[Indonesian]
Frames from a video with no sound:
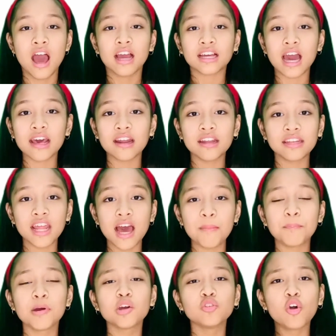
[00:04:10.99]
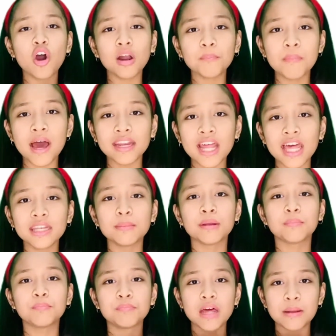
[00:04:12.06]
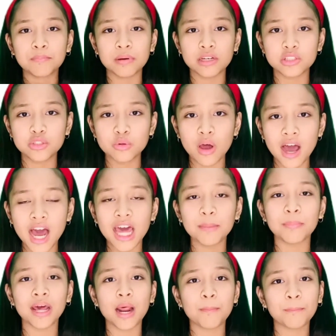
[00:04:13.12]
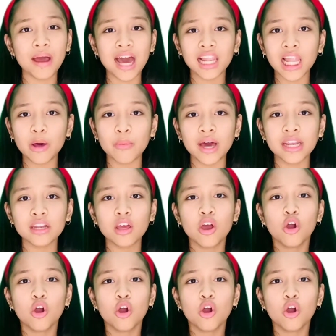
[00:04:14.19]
karena pengorbanan dan perjuangan para pahlawan